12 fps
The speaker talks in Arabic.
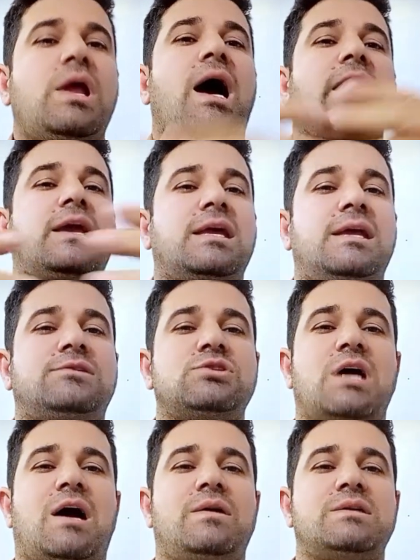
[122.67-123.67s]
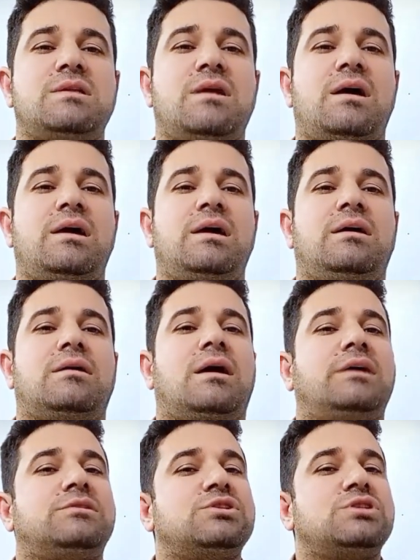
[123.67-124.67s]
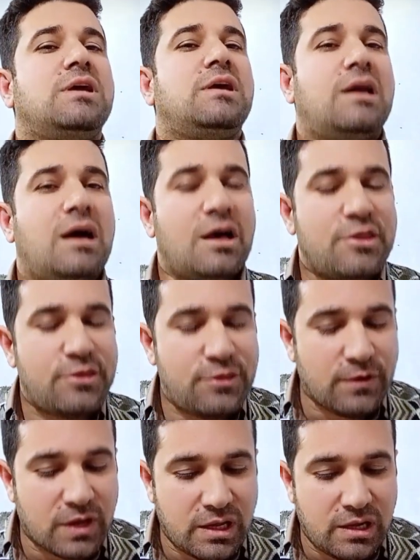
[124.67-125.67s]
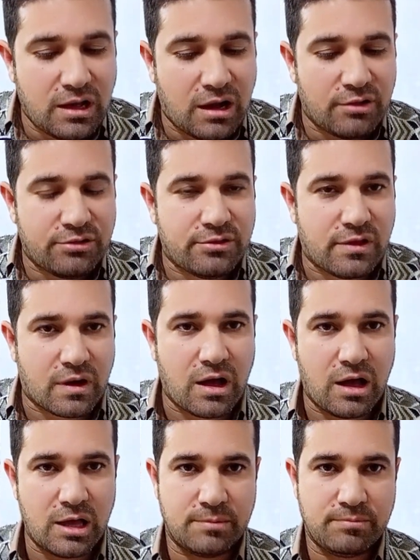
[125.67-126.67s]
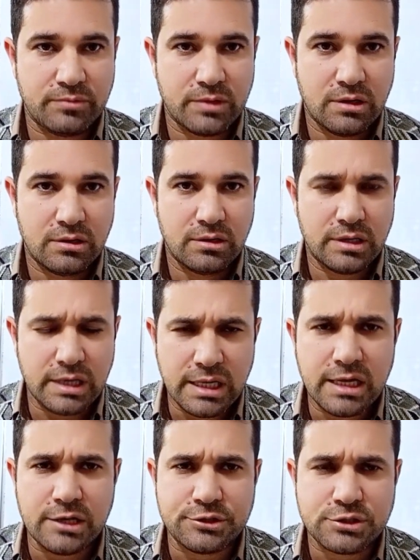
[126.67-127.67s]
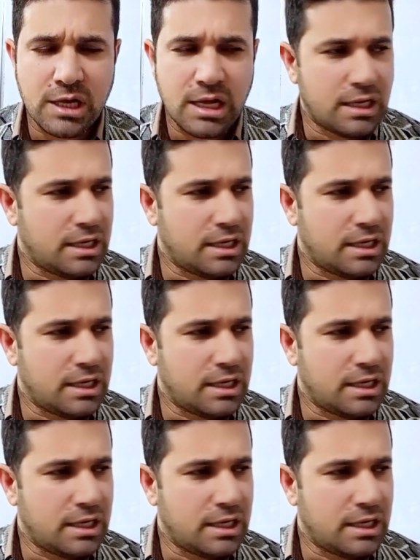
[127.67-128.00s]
قول هاي كلها تجاوزناها راح تجي الى ثقل الضرائب ليش؟